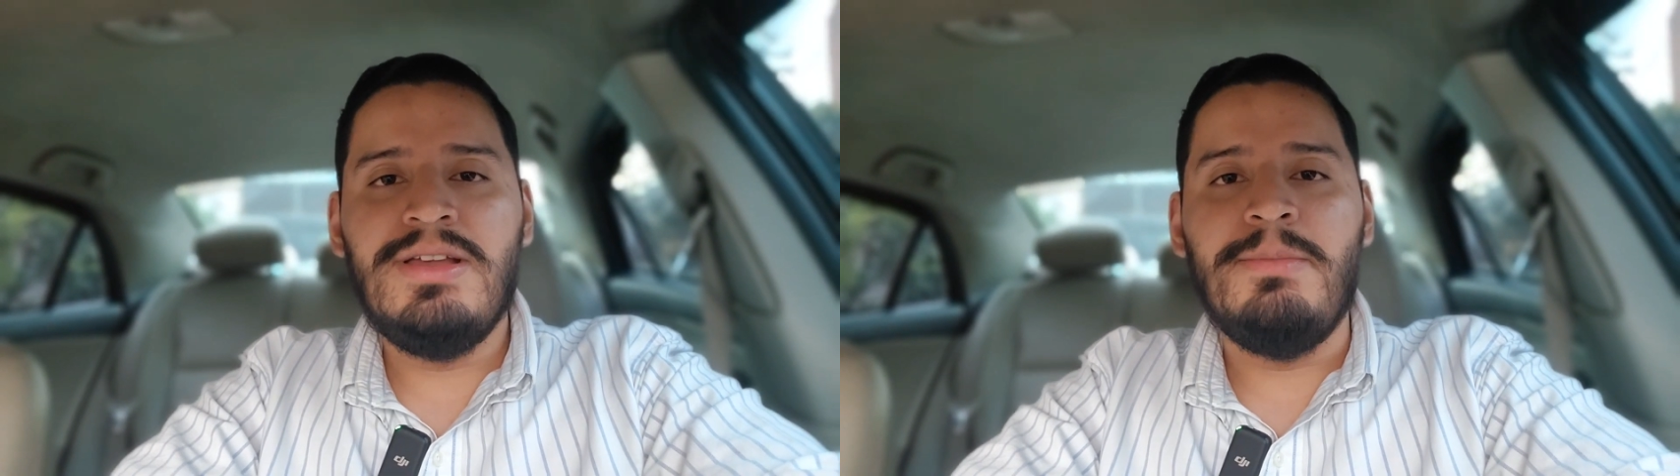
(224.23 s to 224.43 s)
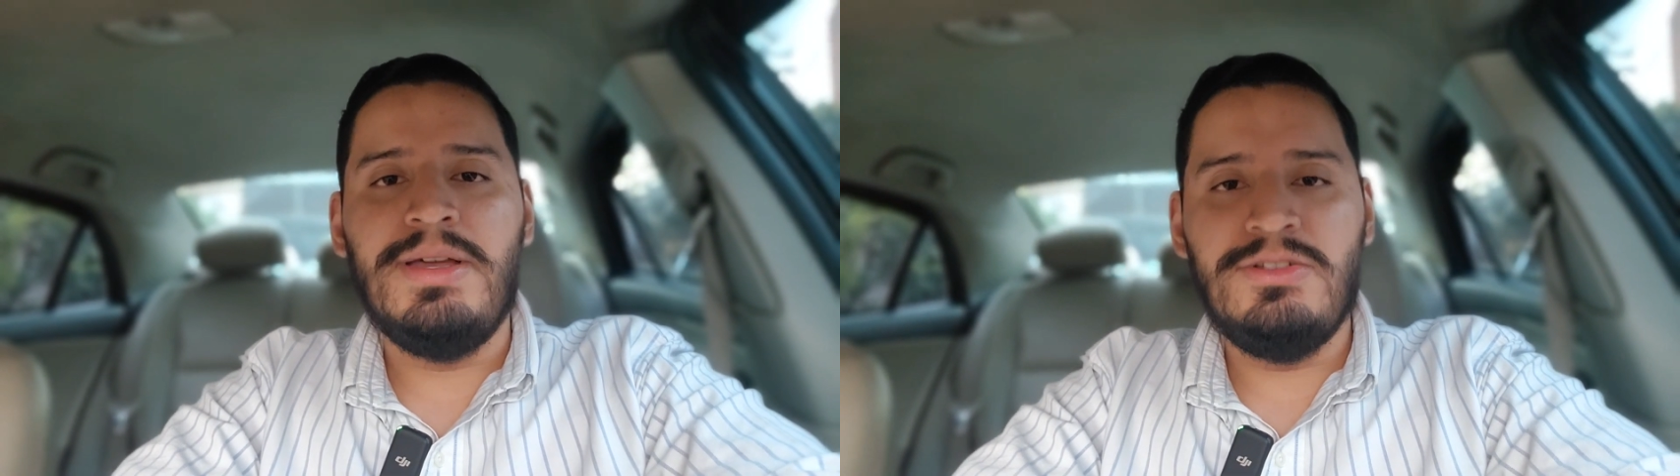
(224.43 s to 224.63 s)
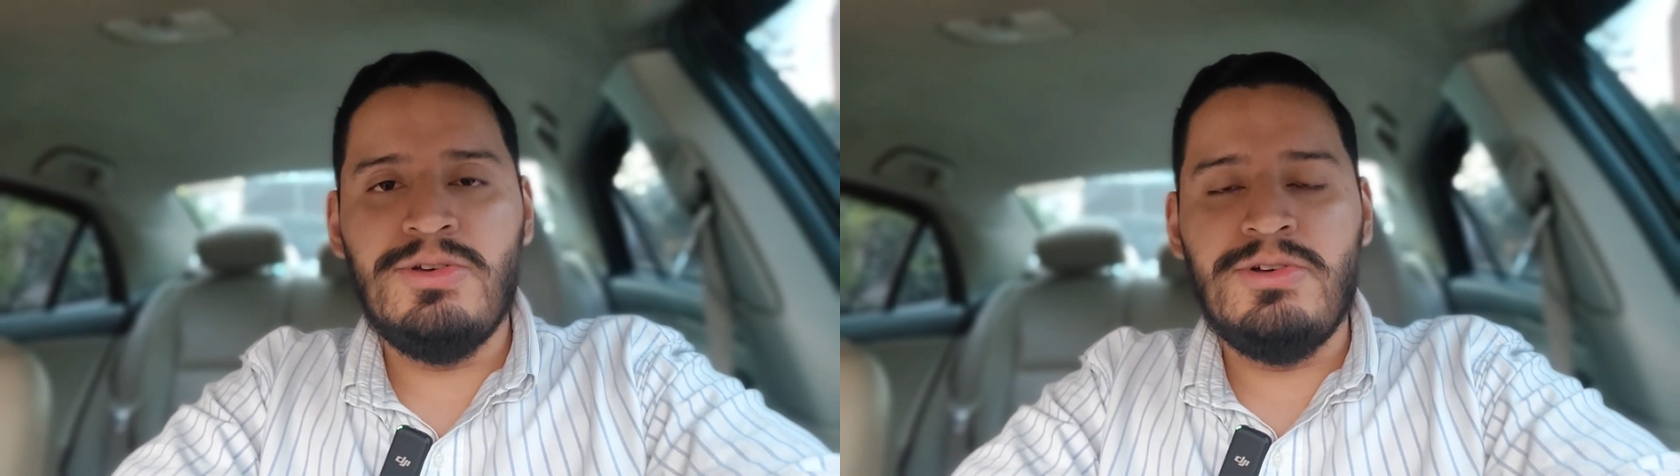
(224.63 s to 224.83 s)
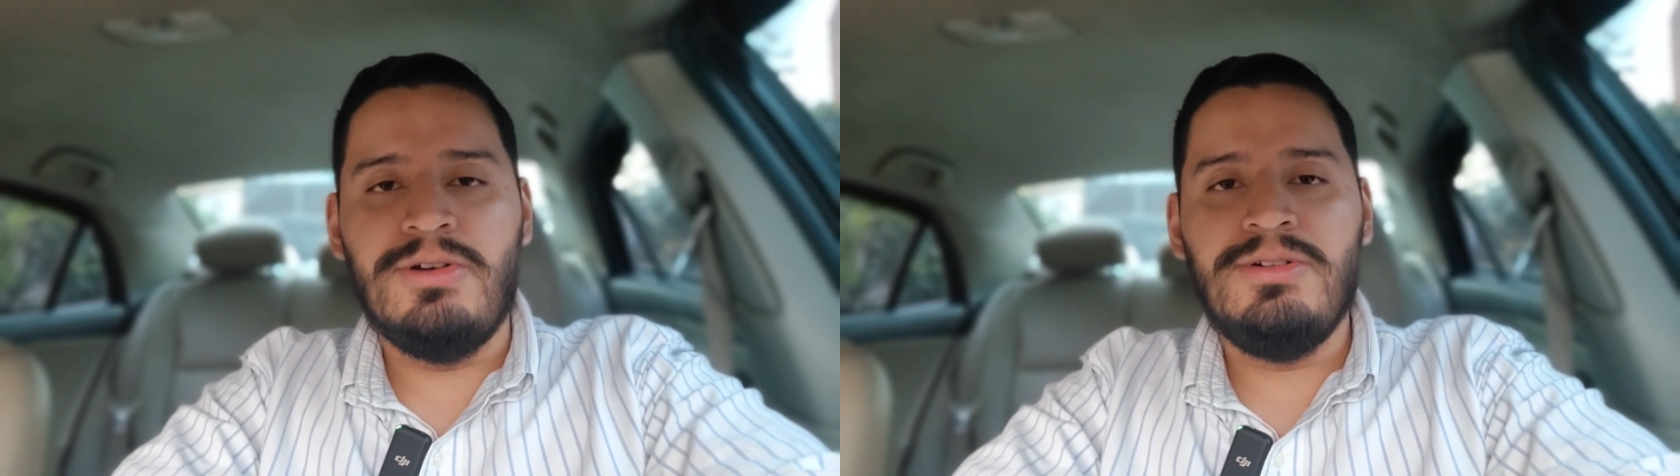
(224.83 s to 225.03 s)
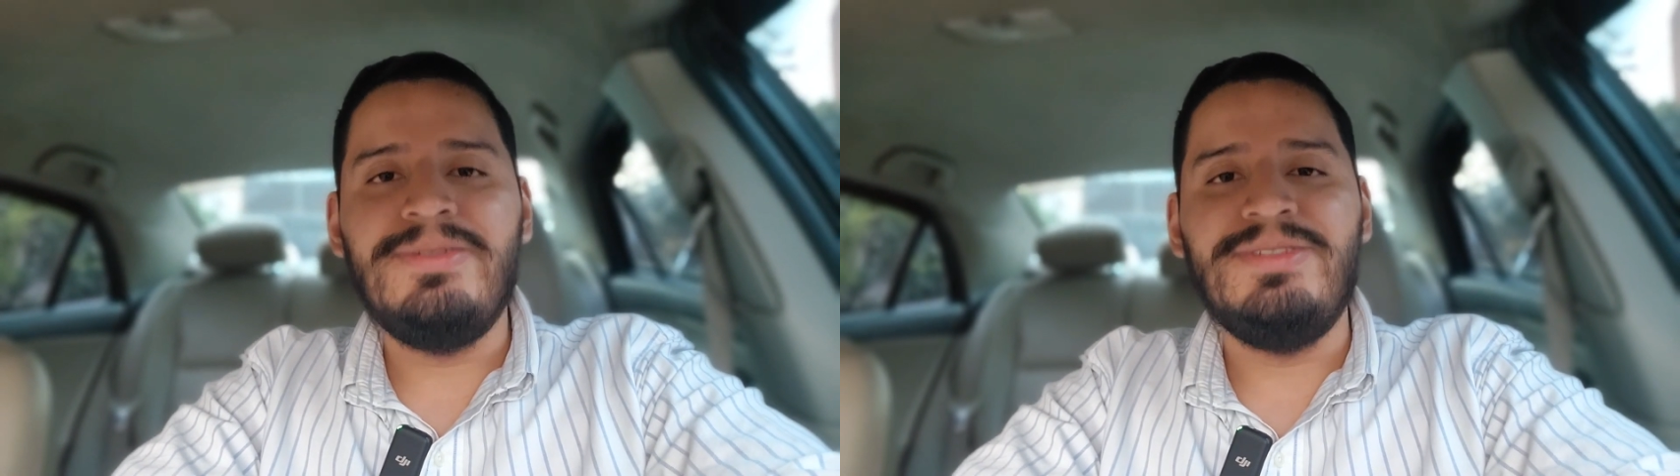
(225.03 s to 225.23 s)

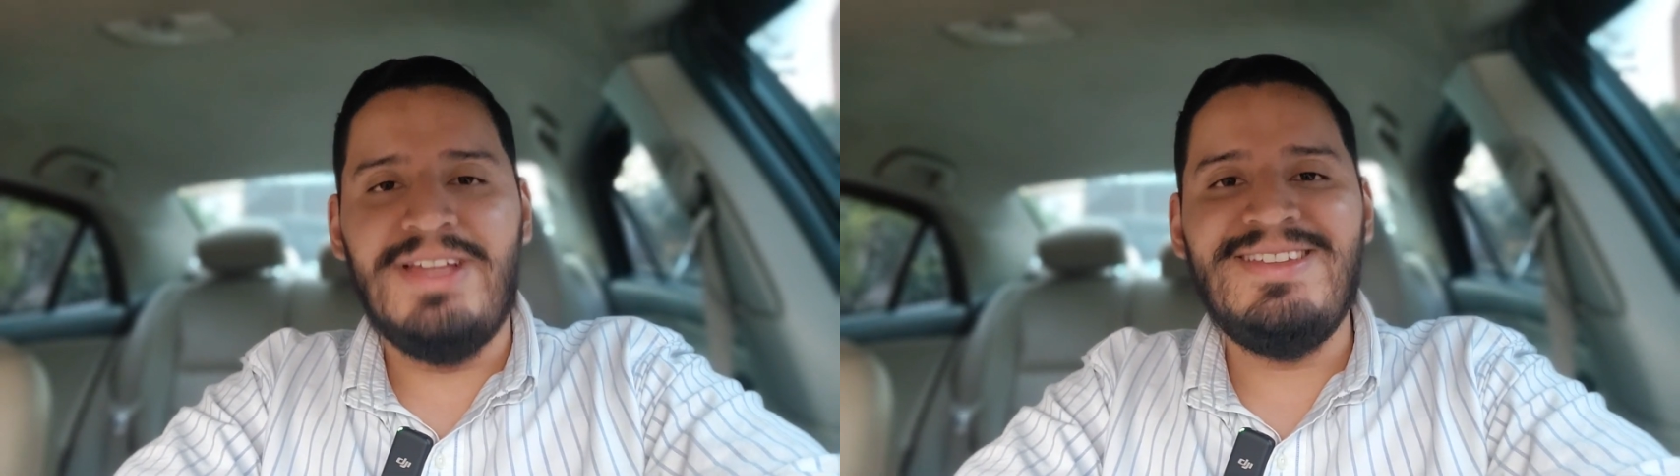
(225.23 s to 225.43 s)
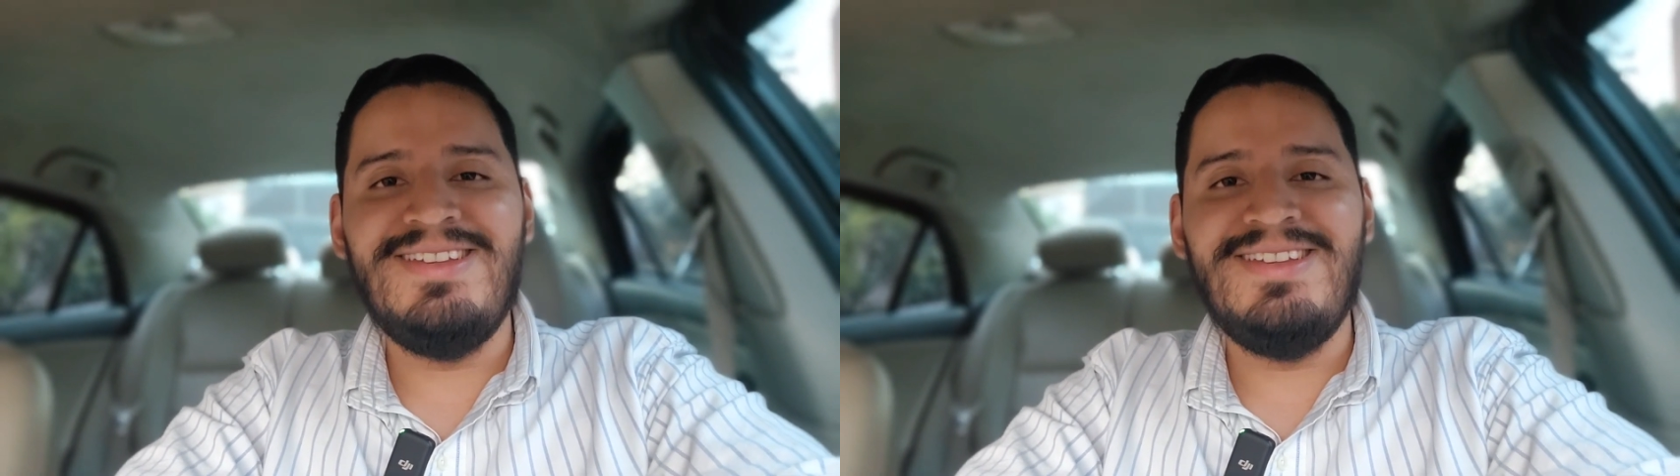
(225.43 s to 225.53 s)
21 de